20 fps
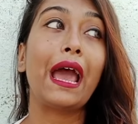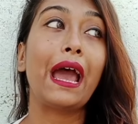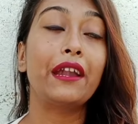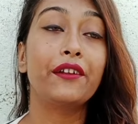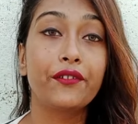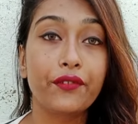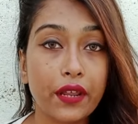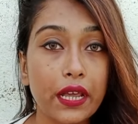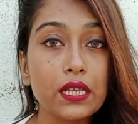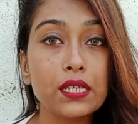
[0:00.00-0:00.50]

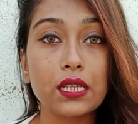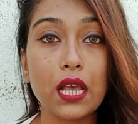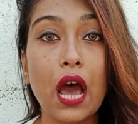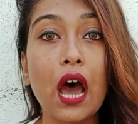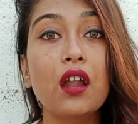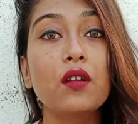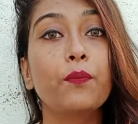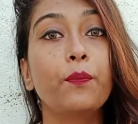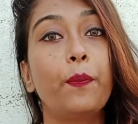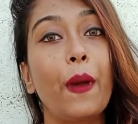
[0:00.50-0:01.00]
অ্যাড্রেস
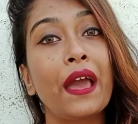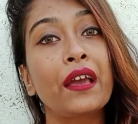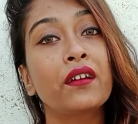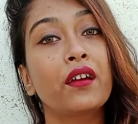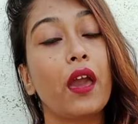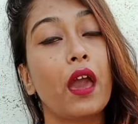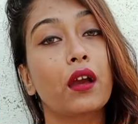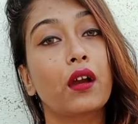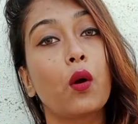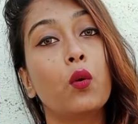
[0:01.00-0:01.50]
আর ব্যাংক
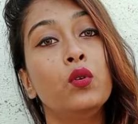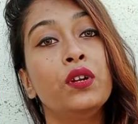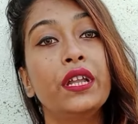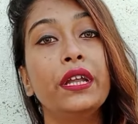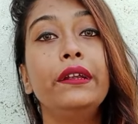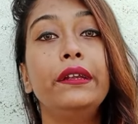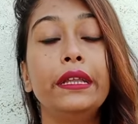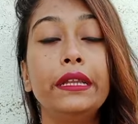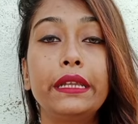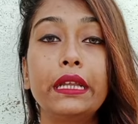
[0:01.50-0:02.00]

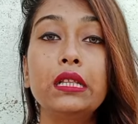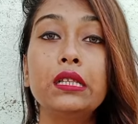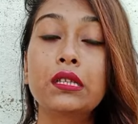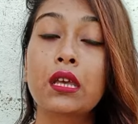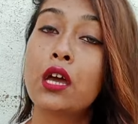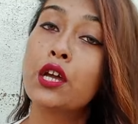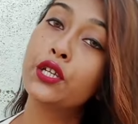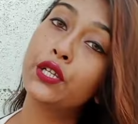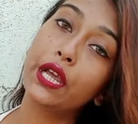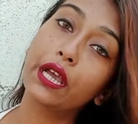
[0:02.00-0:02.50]
অ্যাকাউন্টের ডিটেলস
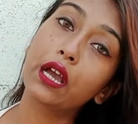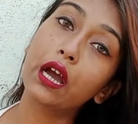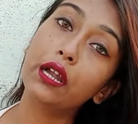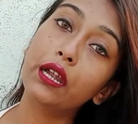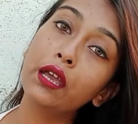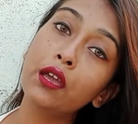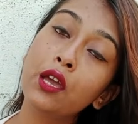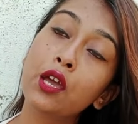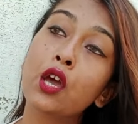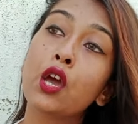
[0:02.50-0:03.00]
সেখানে